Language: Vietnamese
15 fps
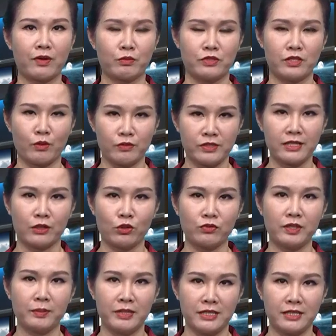phòng chống dịch
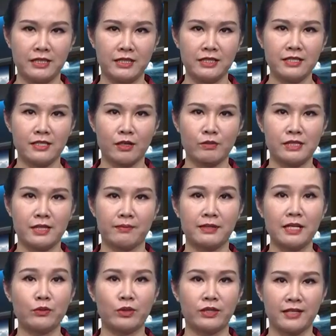COVID-19 trong dịp
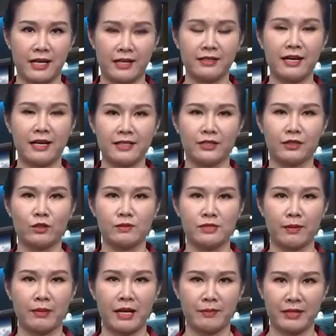Tết Nguyên đán
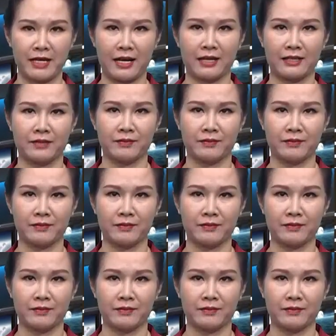2022.